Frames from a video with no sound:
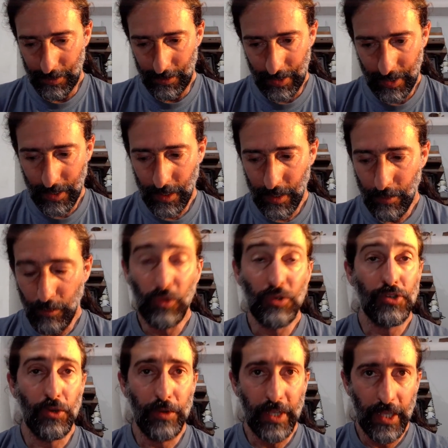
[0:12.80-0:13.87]
Eh,
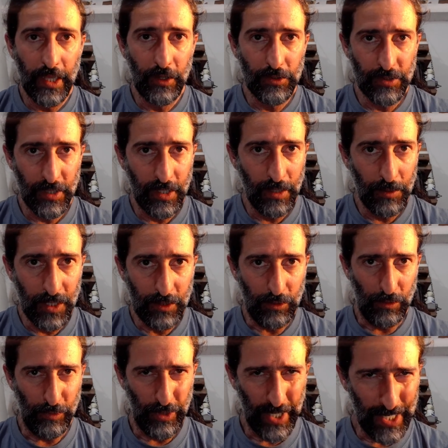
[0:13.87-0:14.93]
muchos videos he
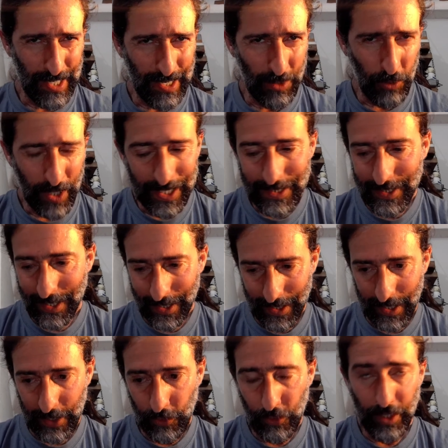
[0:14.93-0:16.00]
visto por ahí en la vuelta
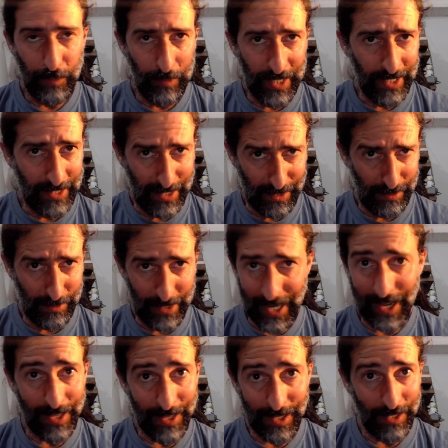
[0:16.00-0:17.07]
que no explican
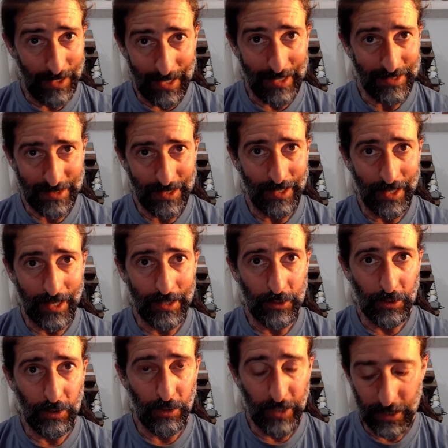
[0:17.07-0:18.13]
nada acerca de
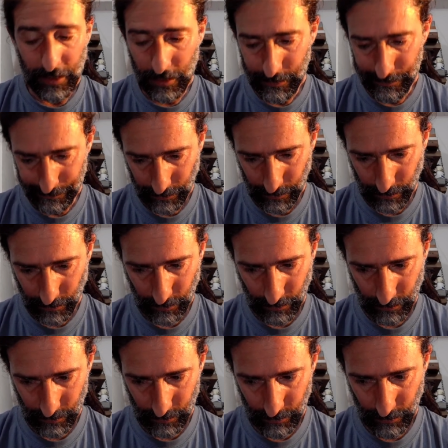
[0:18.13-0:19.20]
todo esto.
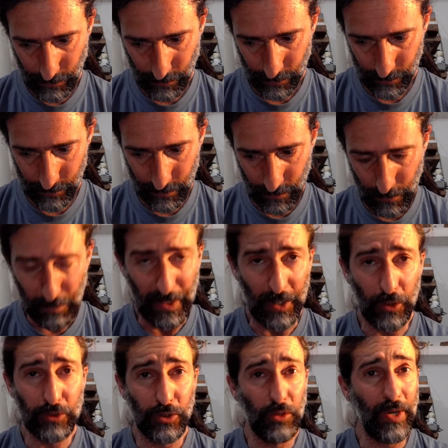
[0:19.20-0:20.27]
Me
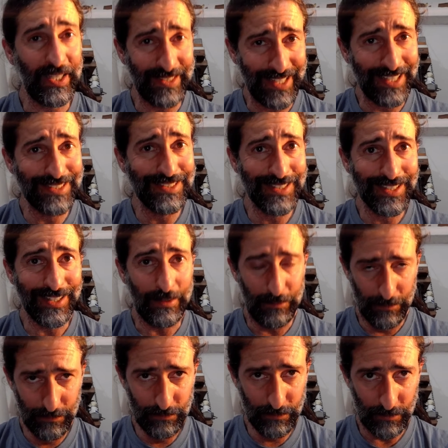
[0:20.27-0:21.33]
costó bastante
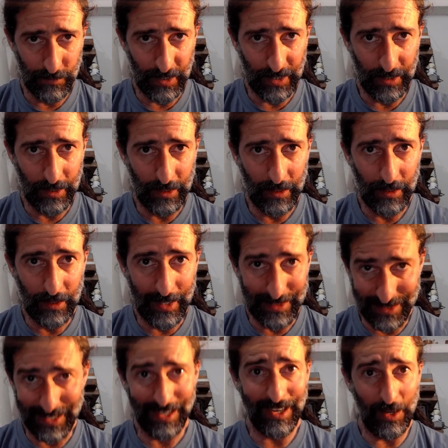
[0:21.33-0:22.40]
eh,
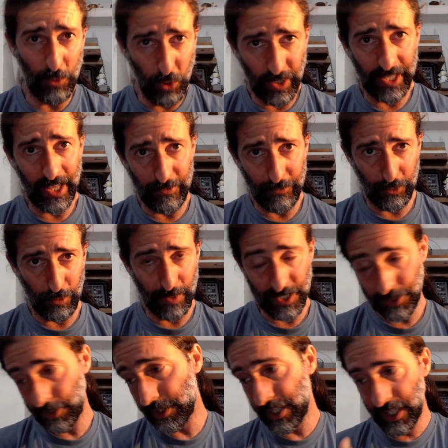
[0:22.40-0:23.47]
hacer la búsqueda de
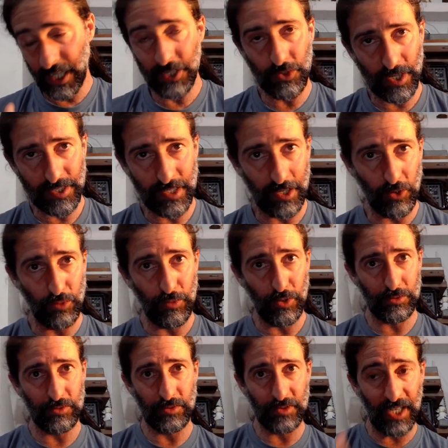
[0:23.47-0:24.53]
información y de hecho hace
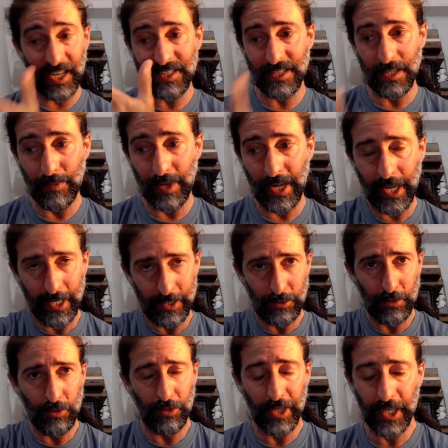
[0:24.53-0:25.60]
como tres semanas que
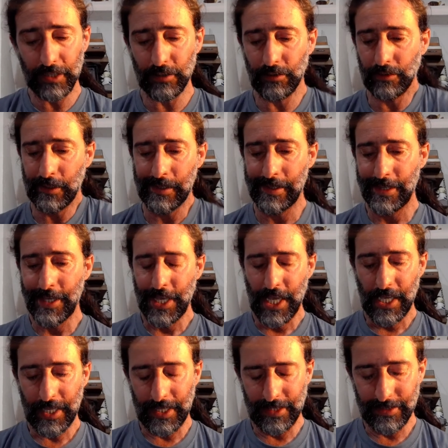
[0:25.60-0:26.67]
estoy con esto.
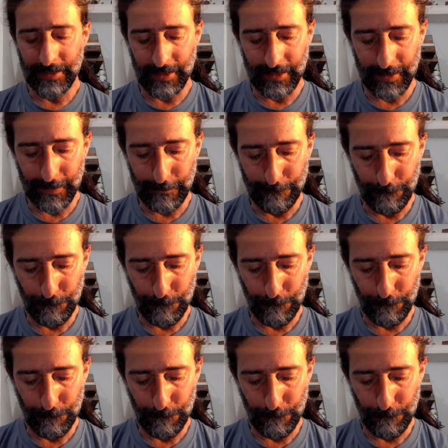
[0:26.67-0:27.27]
Este,